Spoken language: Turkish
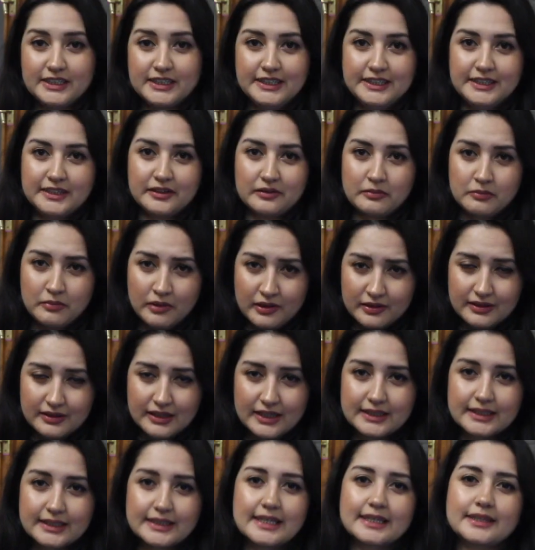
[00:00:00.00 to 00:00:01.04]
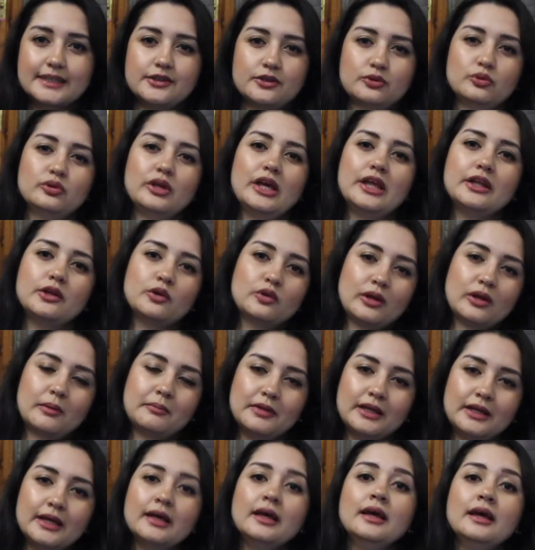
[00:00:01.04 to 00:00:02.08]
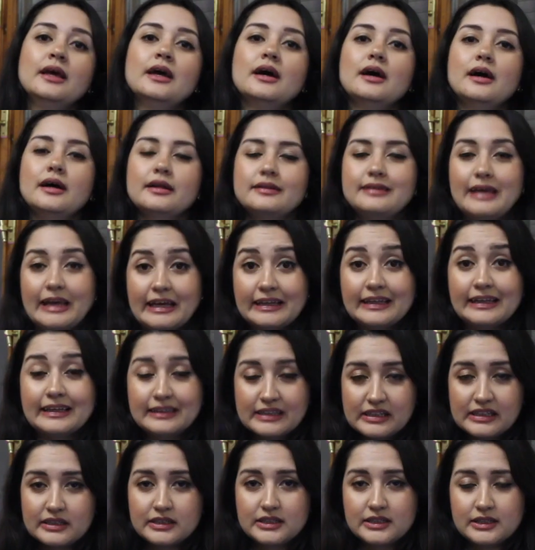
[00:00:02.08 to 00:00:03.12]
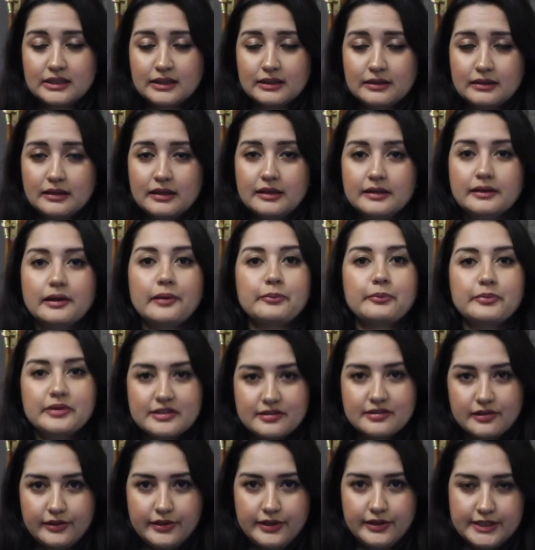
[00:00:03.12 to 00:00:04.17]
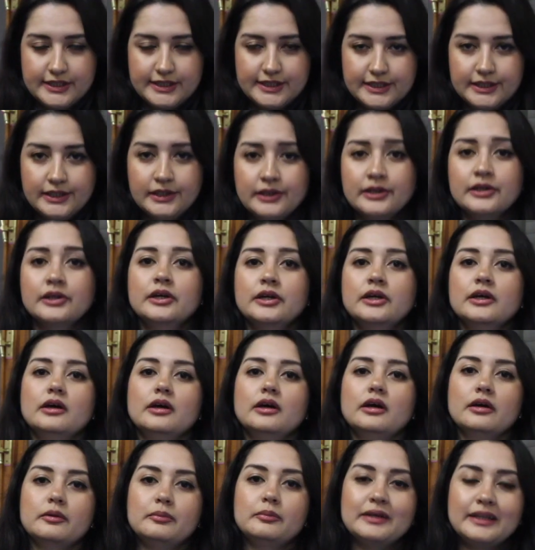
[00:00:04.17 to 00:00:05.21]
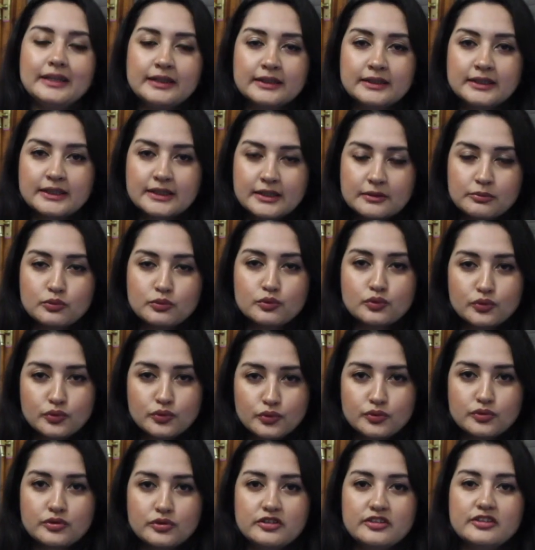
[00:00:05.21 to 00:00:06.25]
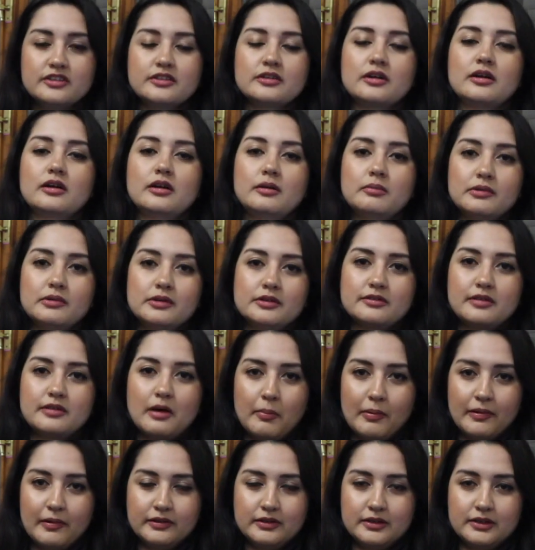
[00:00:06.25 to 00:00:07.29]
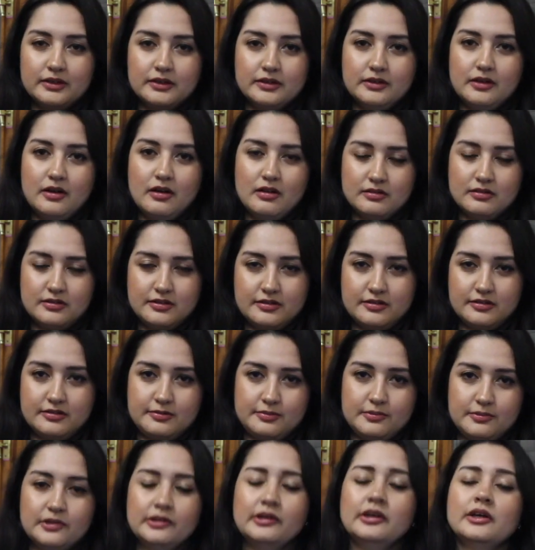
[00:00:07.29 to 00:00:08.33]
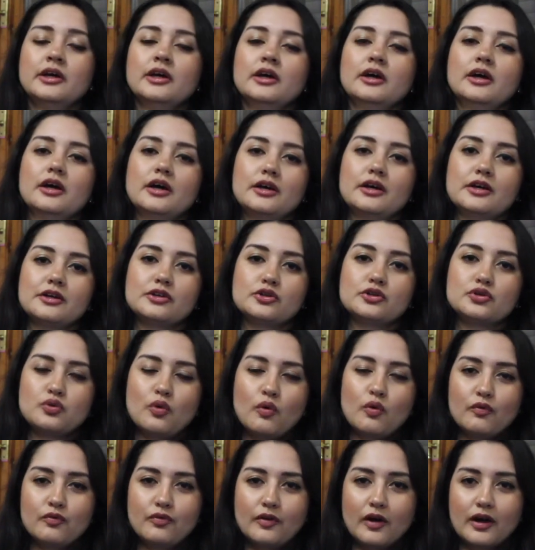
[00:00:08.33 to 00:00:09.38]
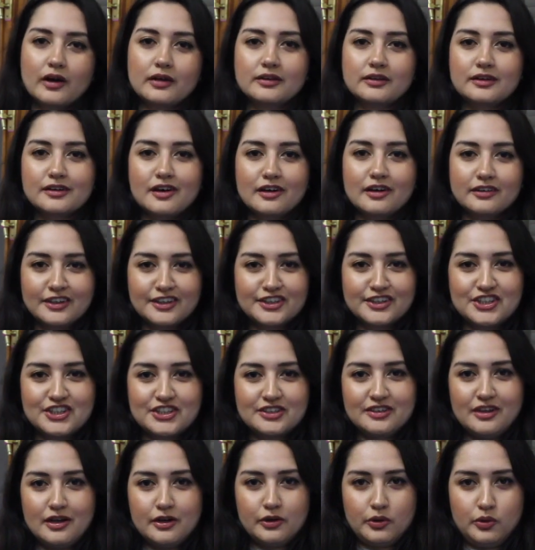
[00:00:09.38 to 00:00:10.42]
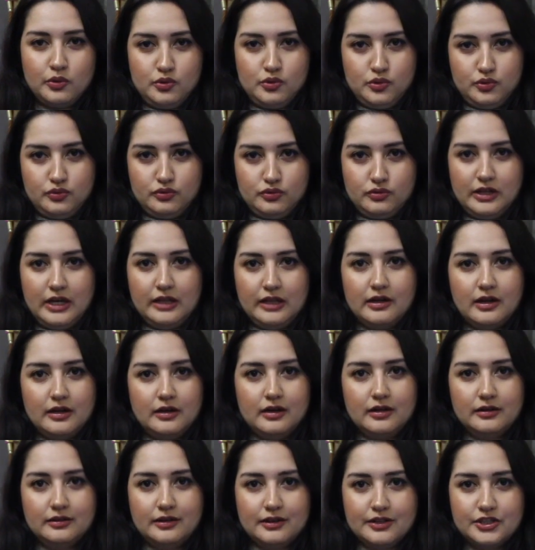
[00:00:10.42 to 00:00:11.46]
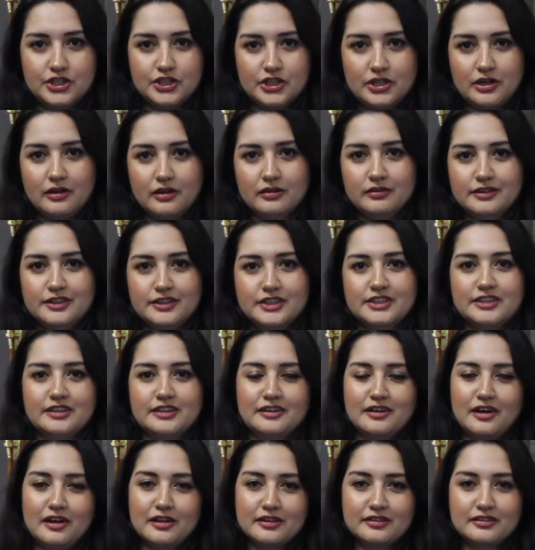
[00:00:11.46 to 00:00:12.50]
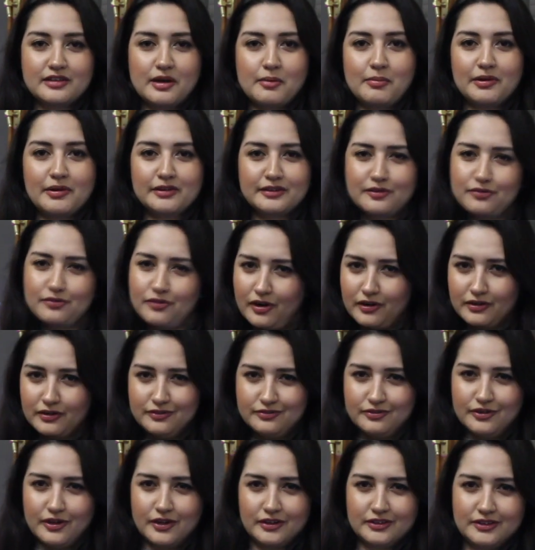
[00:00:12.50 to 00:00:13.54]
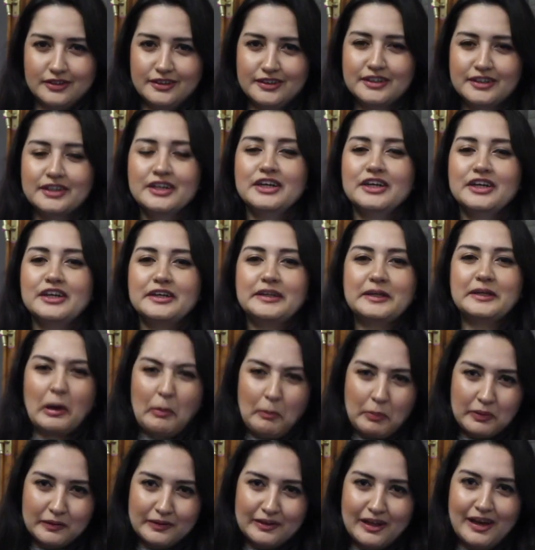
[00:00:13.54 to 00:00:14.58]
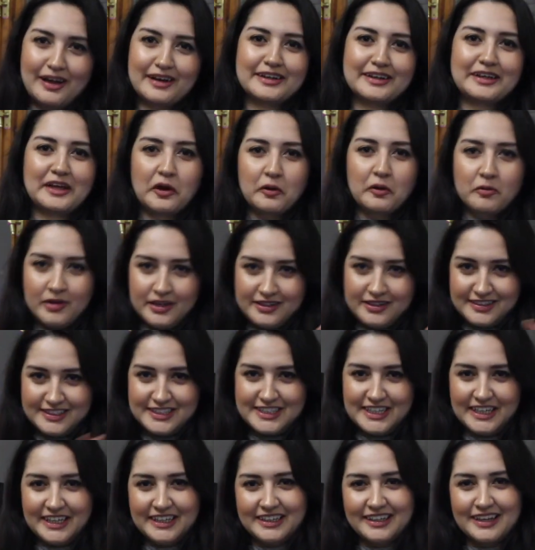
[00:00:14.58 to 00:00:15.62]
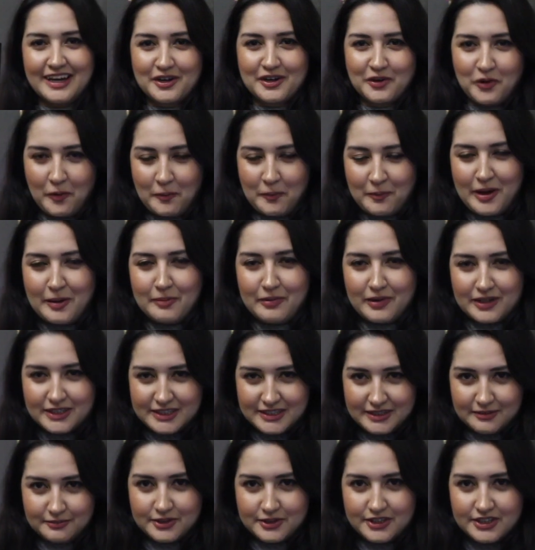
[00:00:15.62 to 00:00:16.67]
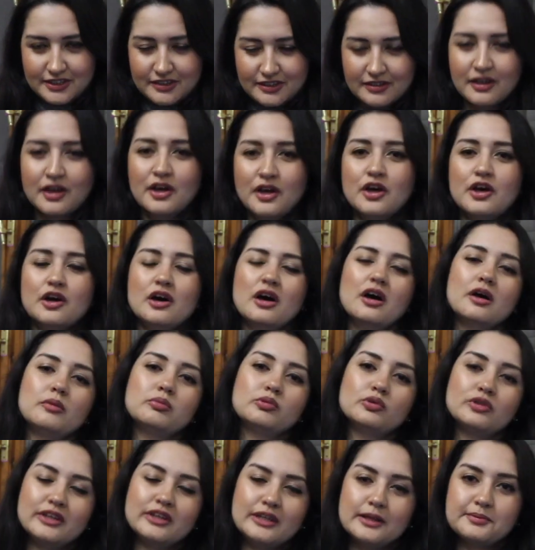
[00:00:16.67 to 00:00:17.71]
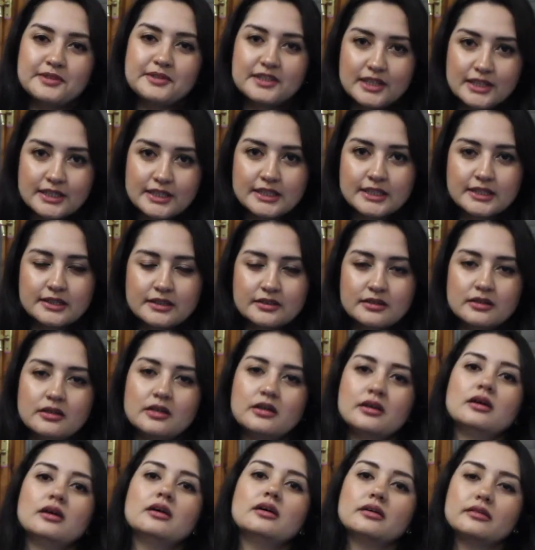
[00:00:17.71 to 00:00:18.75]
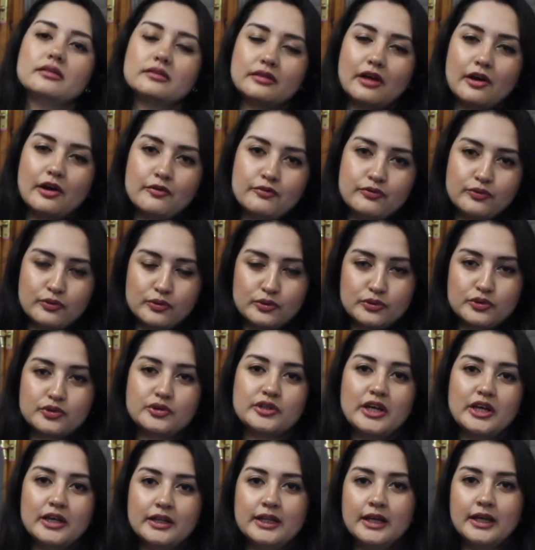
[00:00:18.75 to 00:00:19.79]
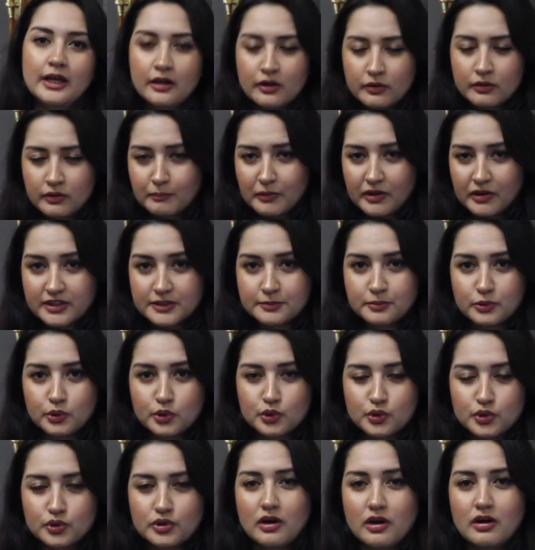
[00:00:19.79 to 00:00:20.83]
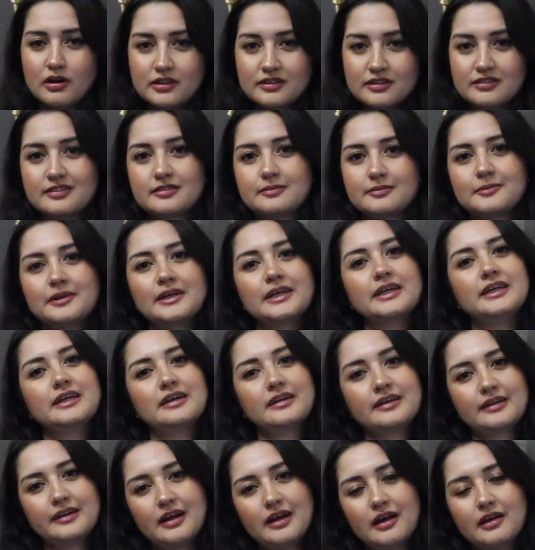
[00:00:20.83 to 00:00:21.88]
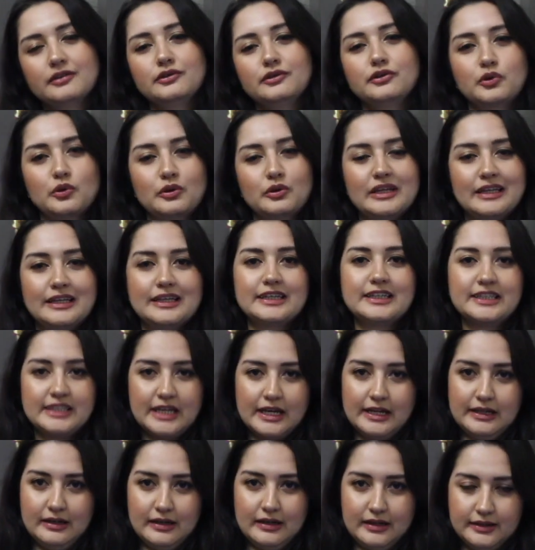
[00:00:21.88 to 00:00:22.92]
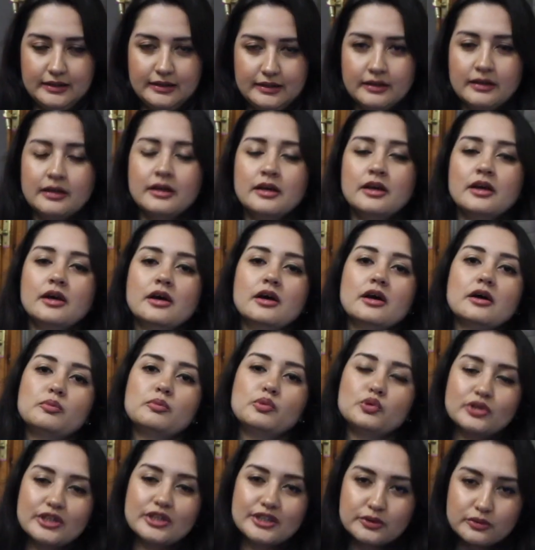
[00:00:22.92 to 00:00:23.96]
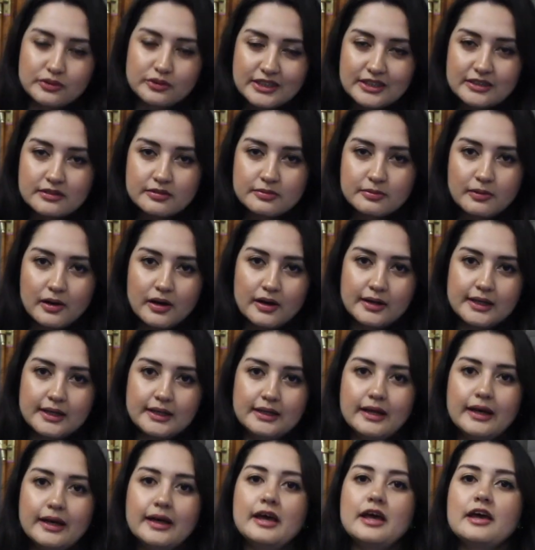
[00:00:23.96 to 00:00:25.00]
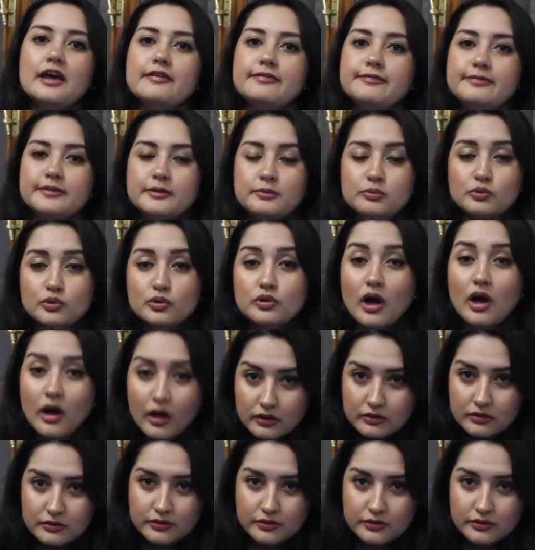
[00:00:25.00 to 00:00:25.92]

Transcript: başlayacağım madde sezonun en önemli teknik değişikliklerinden bir tanesi. E, bildiğiniz gibi uzun süredir arabanın tabanları, alt kısmı e, çok farklı kanatçıklar görüyorduk kenarlardan çıkan. İşte alt tabanda farklı farklı yapılar, geometrik şekiller görmeye başlamıştık. E, bunların hepsi aslında downforce'u yani yere basma gücünü arttırmaya yarayan yönelik şeylerdi. Bu sezon itibariyle F1 bunu